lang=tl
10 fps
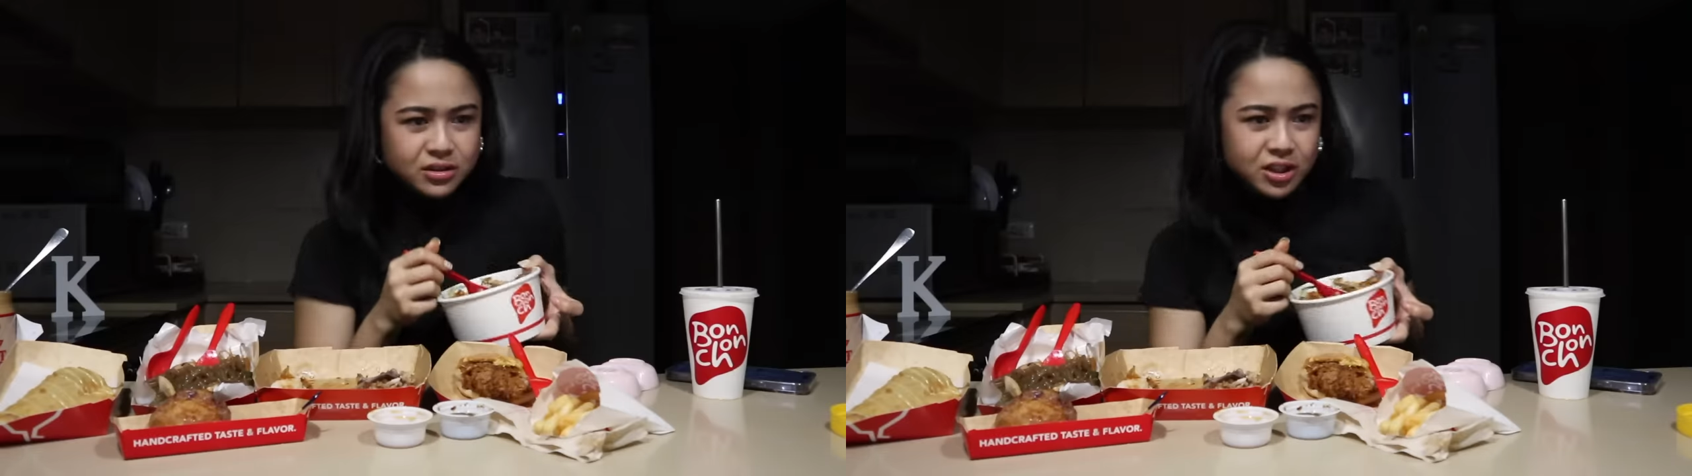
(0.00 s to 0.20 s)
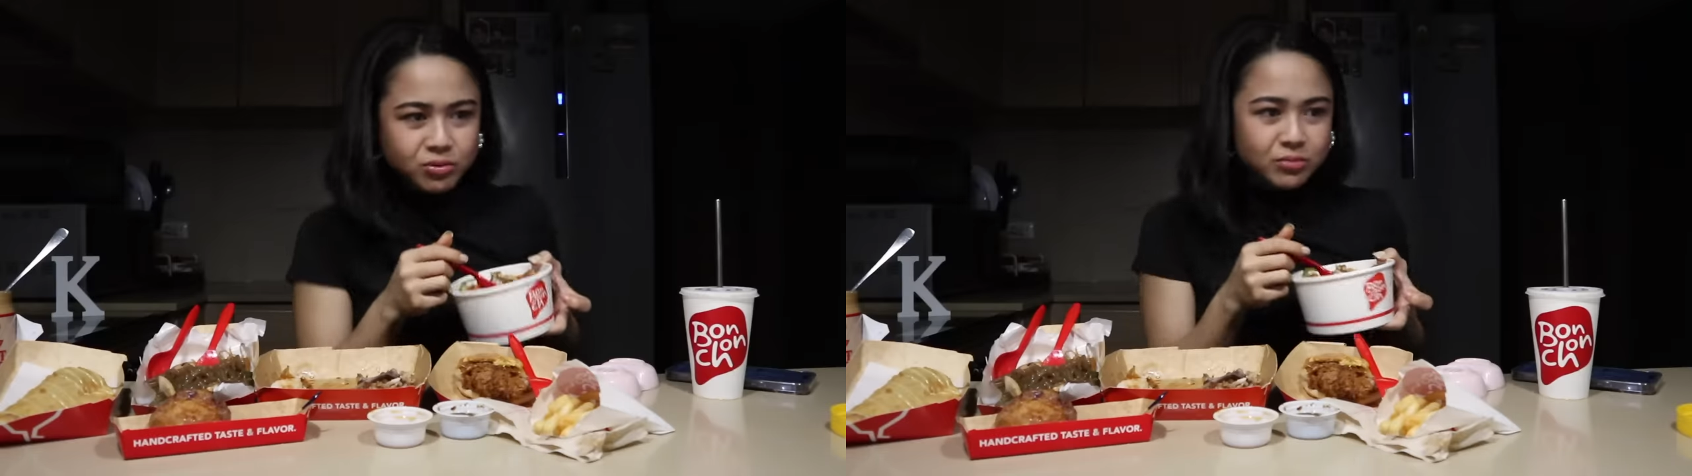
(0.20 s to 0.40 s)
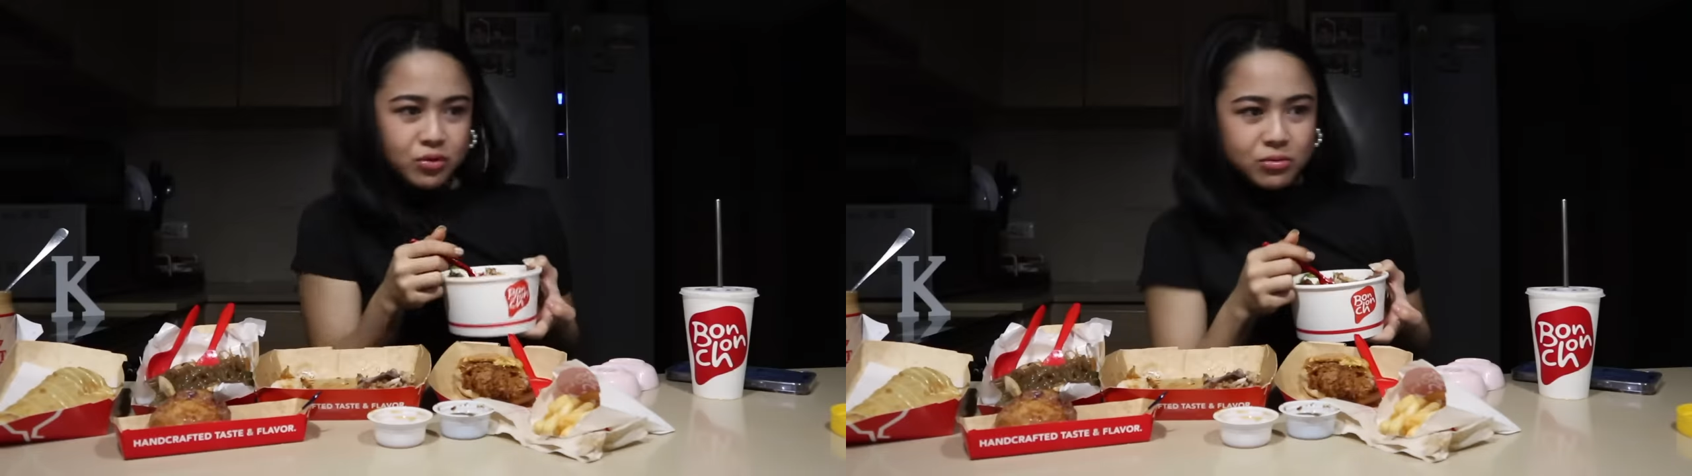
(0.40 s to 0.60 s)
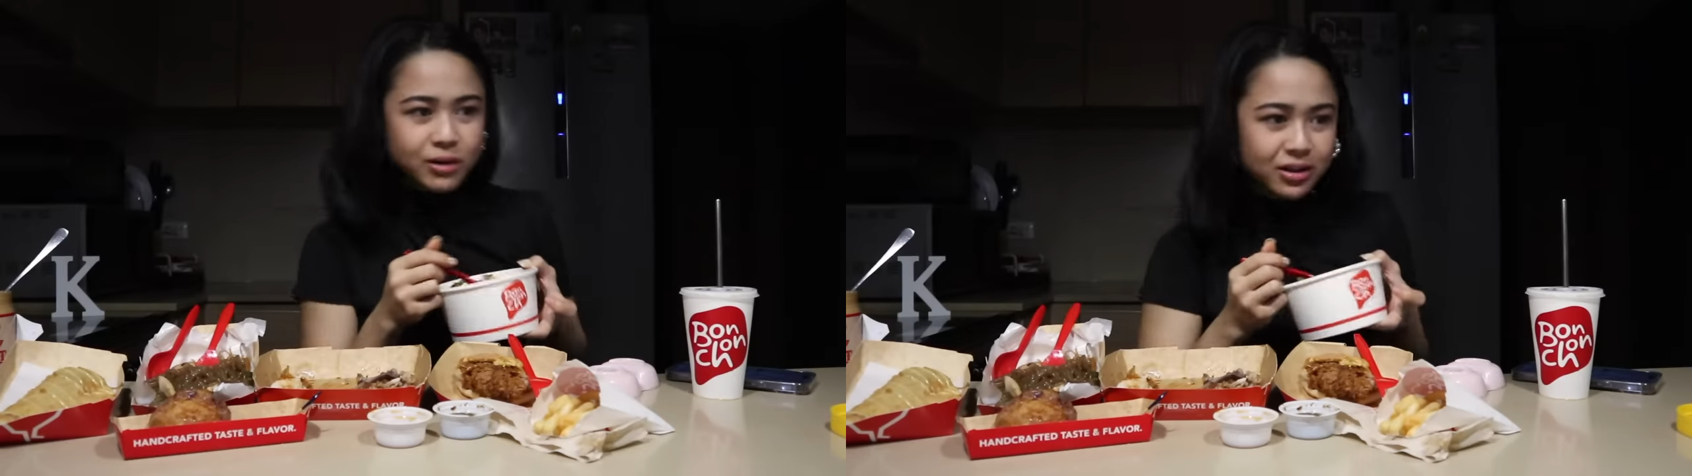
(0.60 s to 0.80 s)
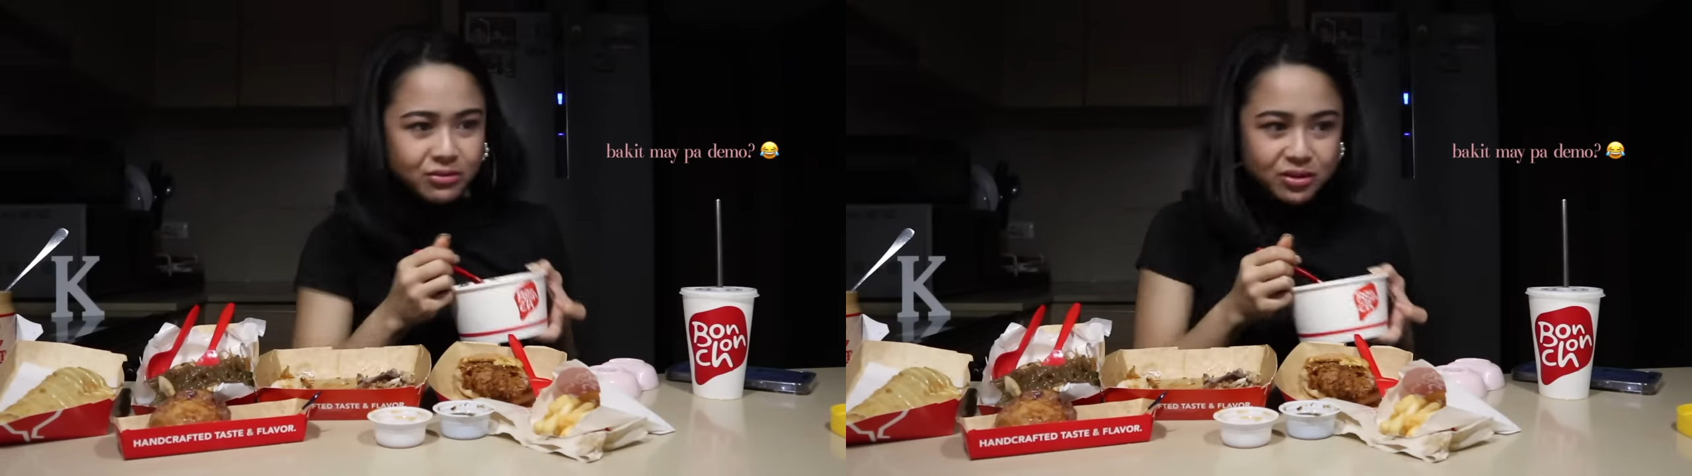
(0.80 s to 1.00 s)
Isipin mo,
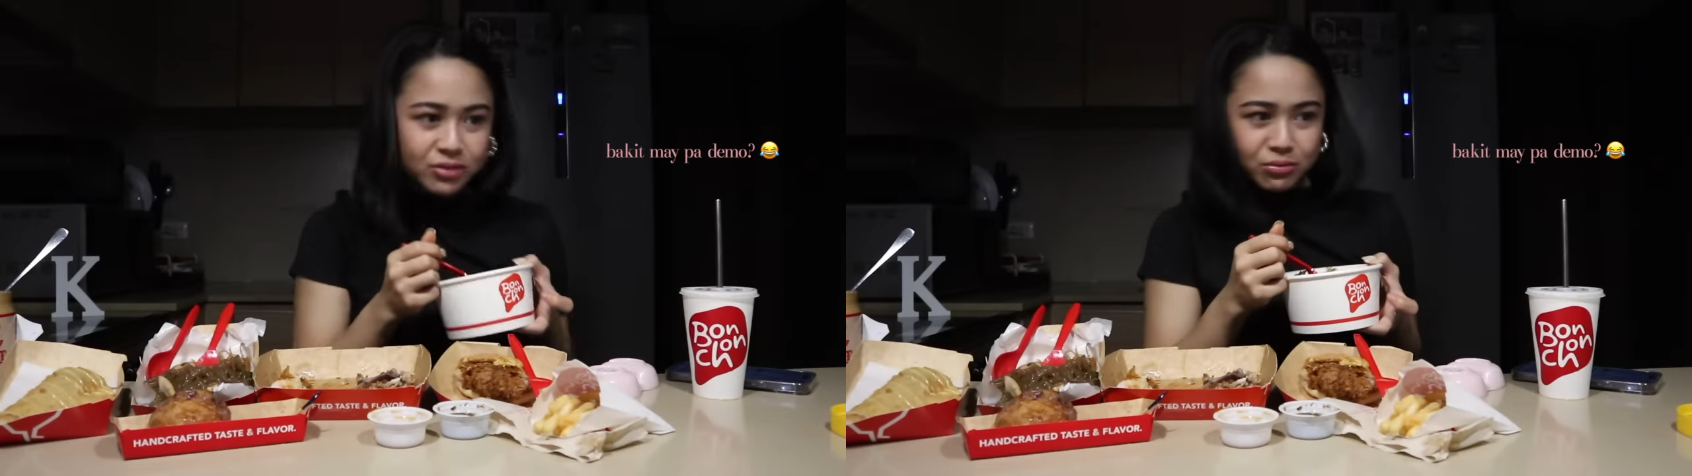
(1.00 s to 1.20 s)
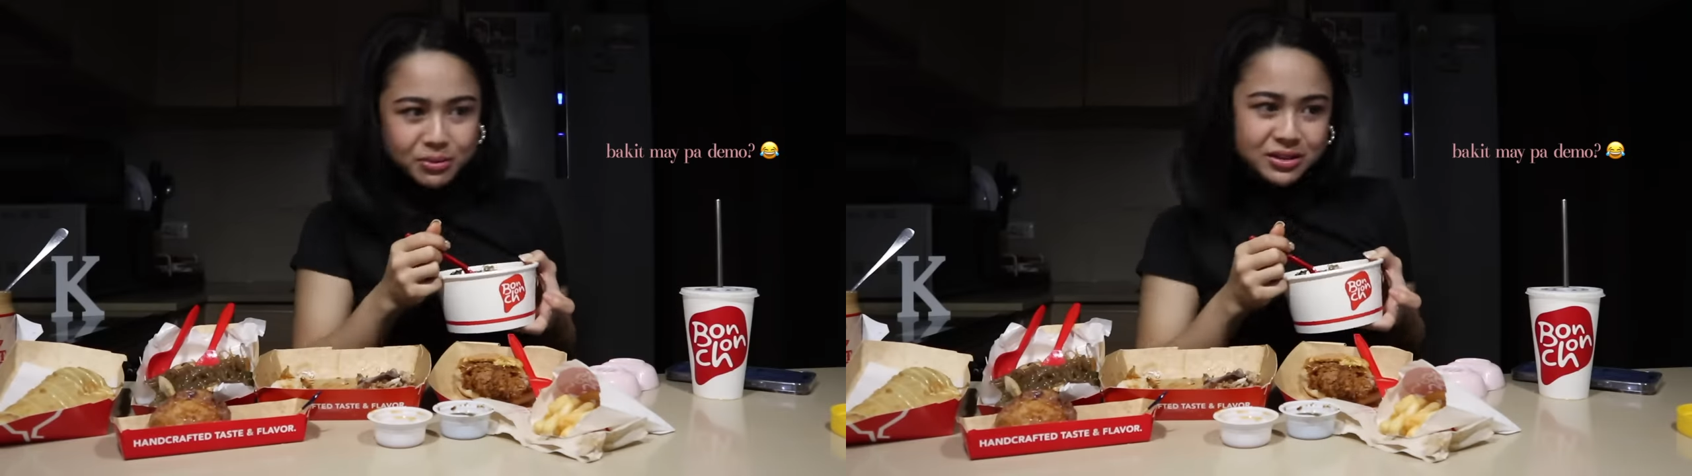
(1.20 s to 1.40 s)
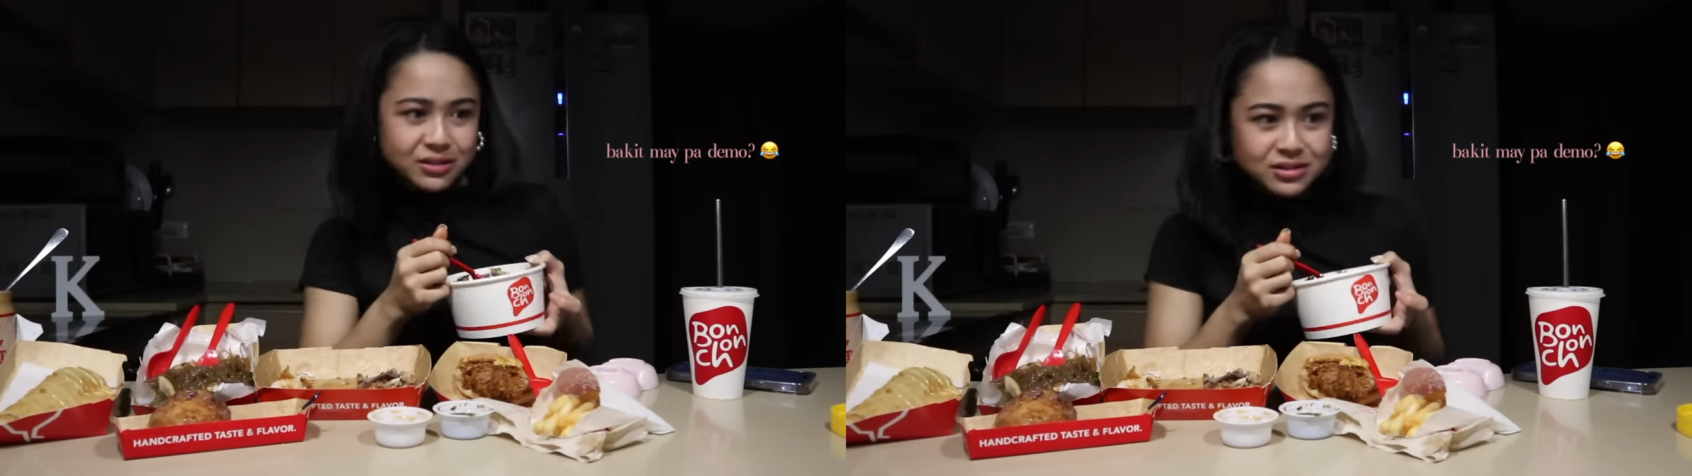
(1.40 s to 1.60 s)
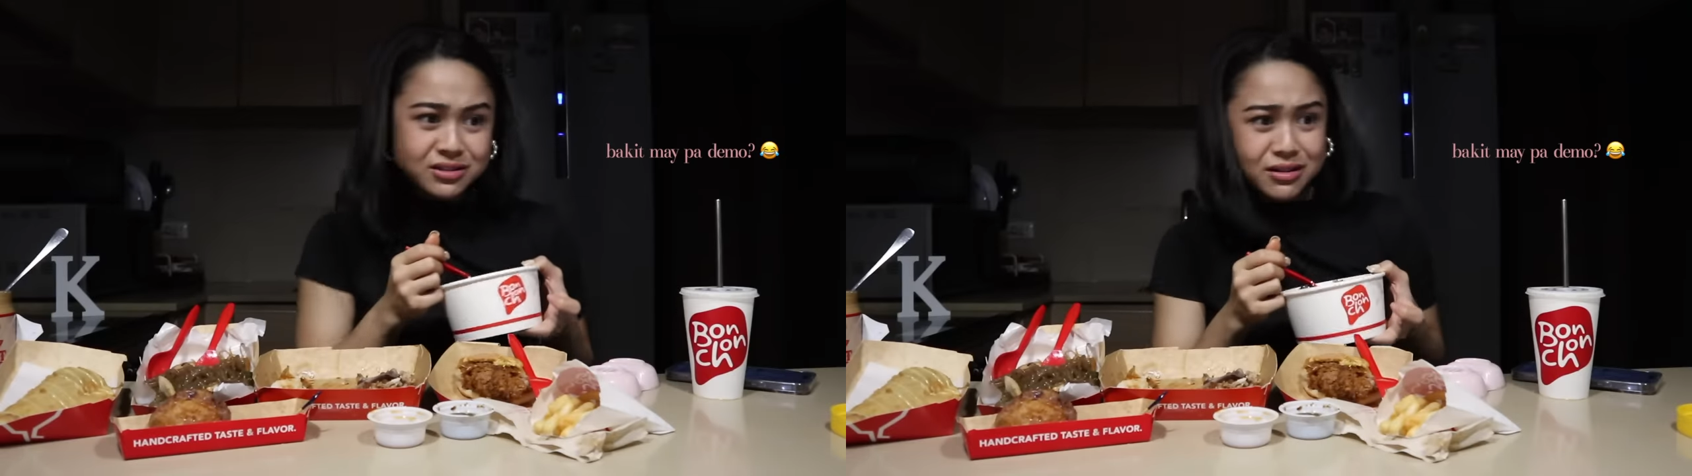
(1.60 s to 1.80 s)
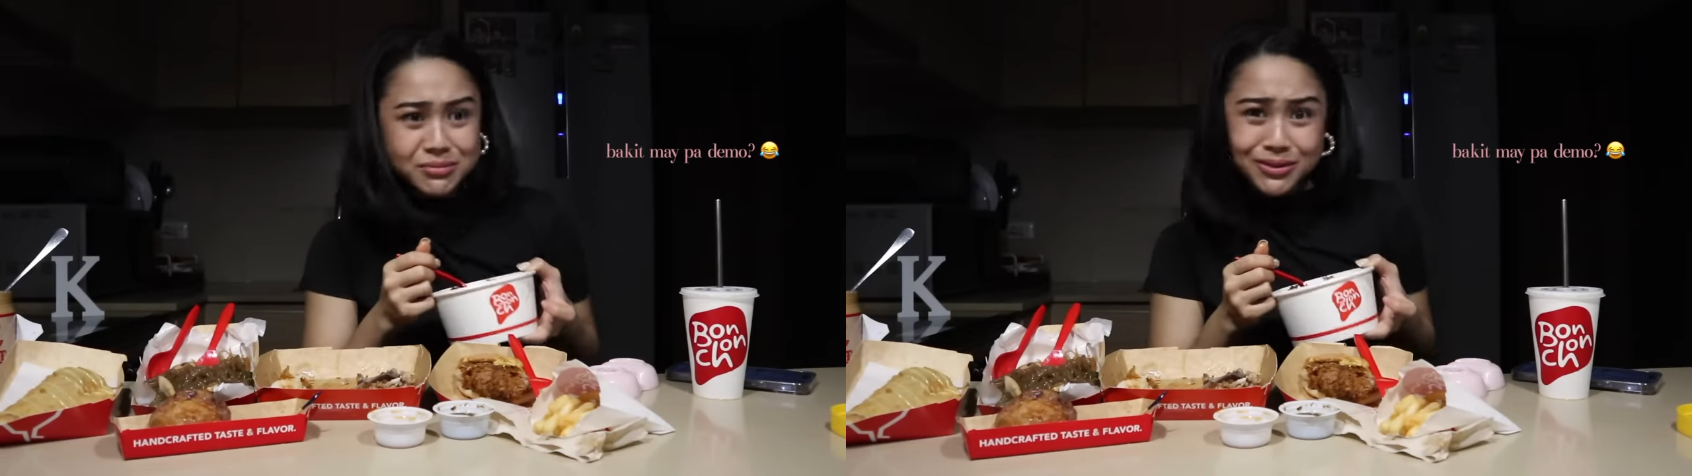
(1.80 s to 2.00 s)
gumaganong-ganon pa sila sa tiyan